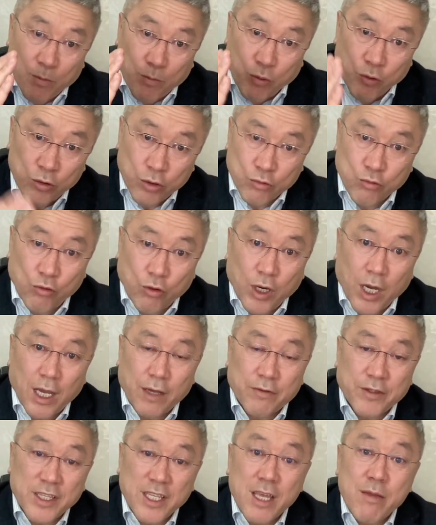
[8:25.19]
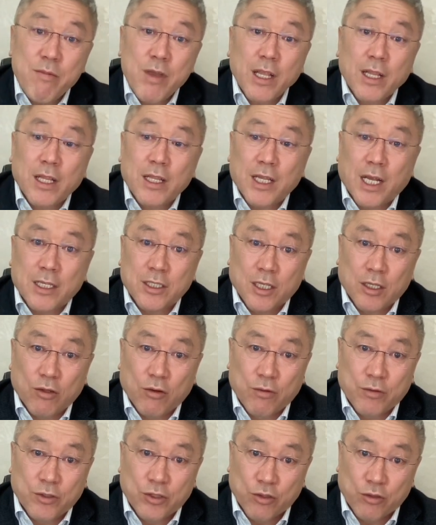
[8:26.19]
Пусть Тукаев немедленно
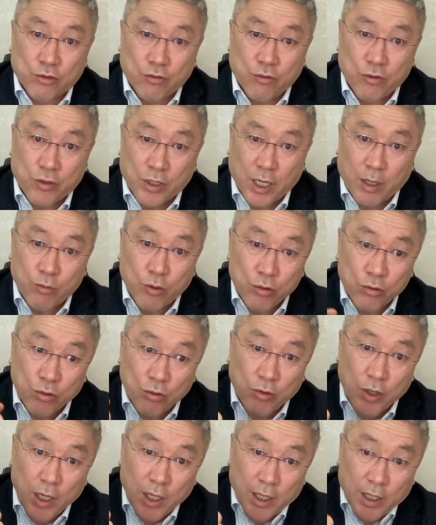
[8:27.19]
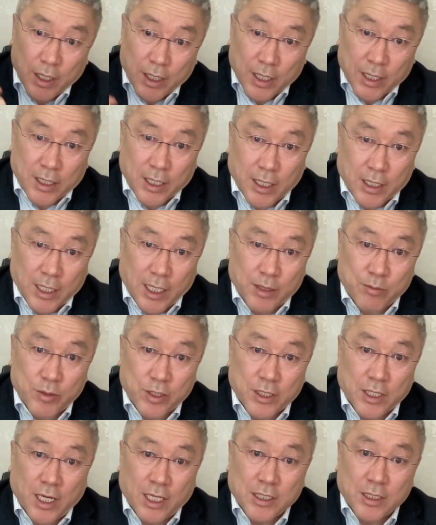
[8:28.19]
остановит всю свою работу, это, это
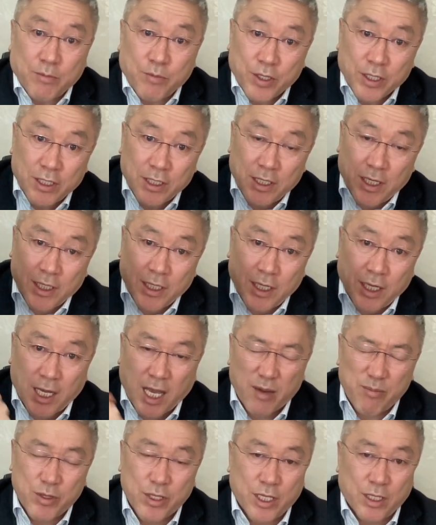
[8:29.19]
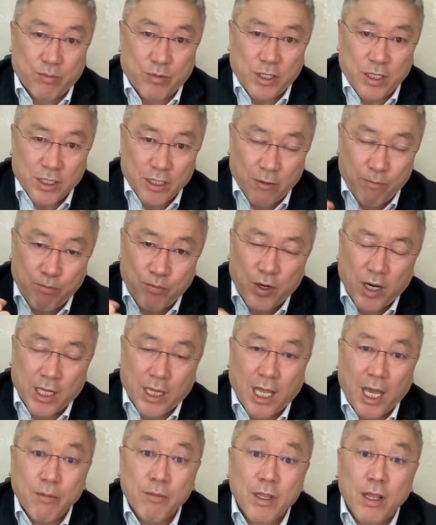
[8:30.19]
администрация президента, кабинет министров,
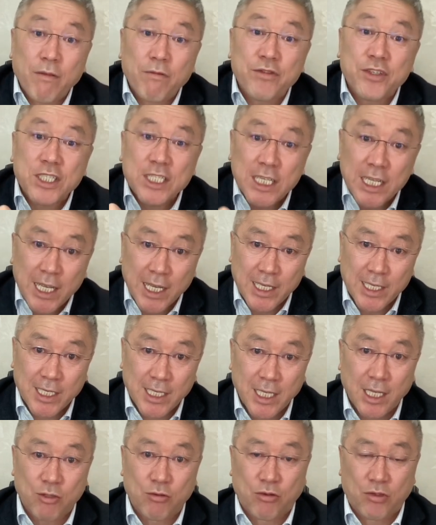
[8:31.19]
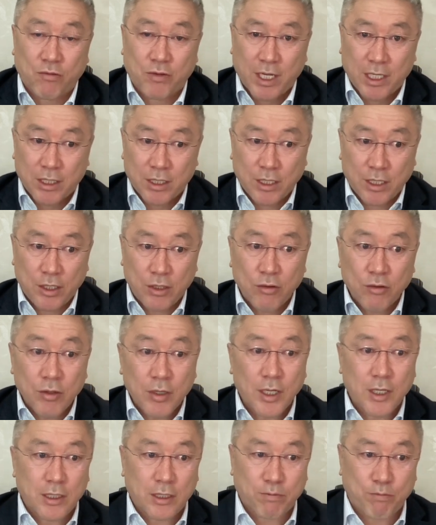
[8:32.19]
парламент, все едут в
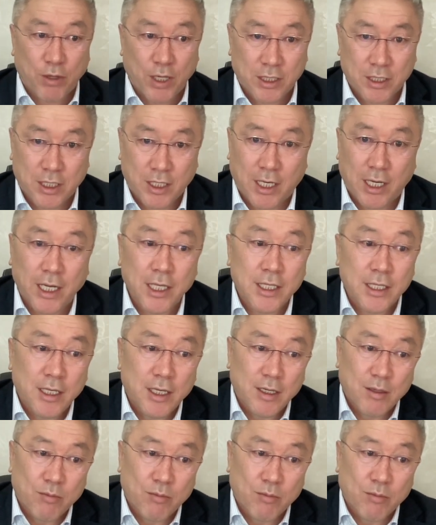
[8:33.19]
Россию спасать